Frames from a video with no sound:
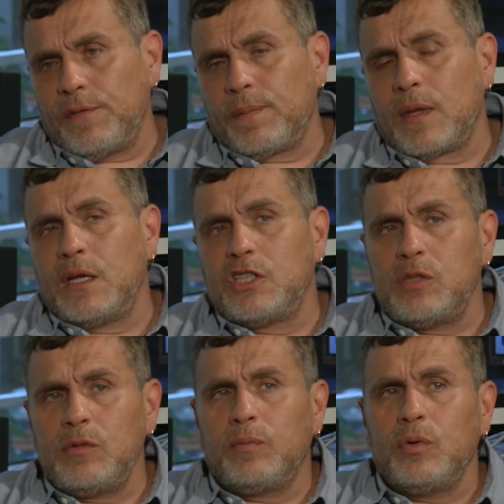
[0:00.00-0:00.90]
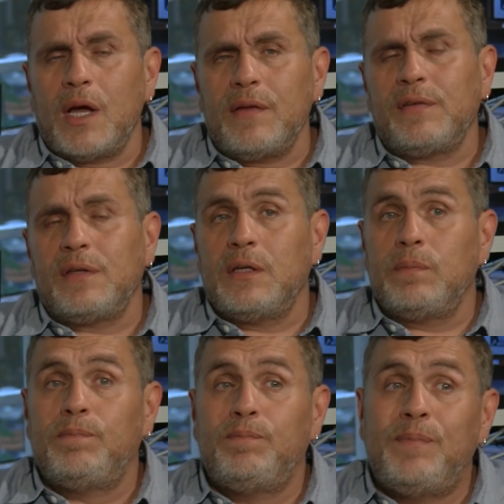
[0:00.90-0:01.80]
Evet. Şimdi bu yaz
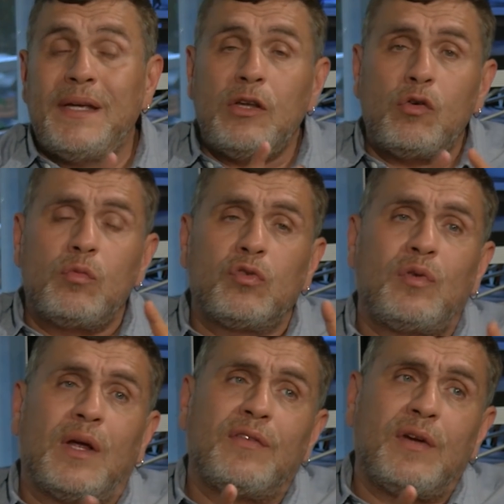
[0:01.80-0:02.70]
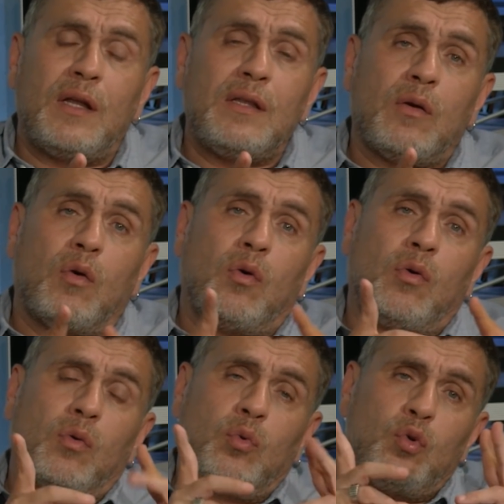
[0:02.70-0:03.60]
beni umutlandıran
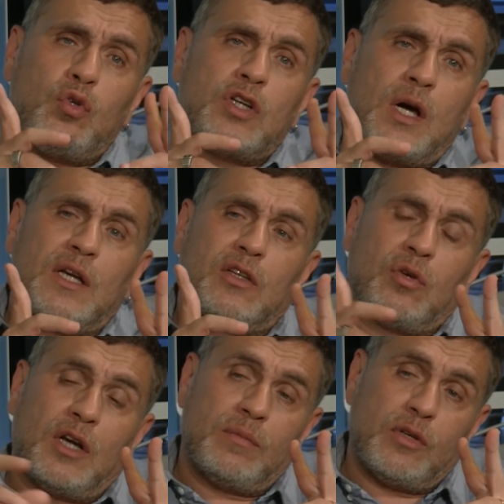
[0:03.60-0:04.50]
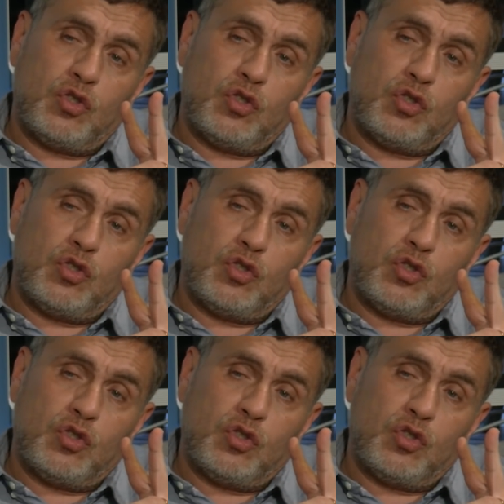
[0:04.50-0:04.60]
o 3 aylık dönemde